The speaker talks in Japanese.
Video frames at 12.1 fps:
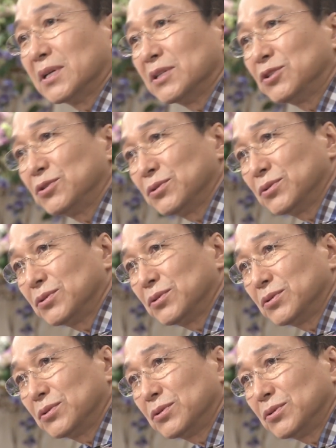そうですね
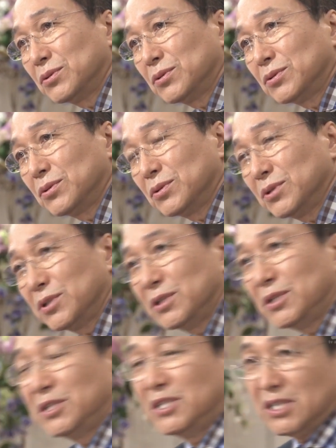
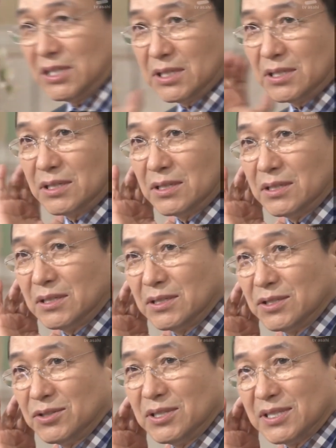1111
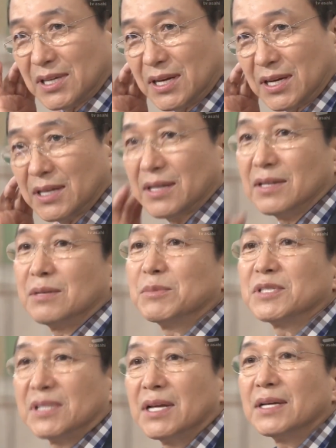
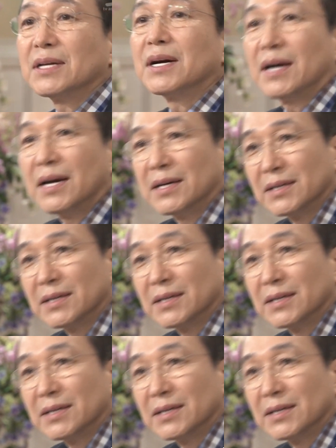歳離れてますね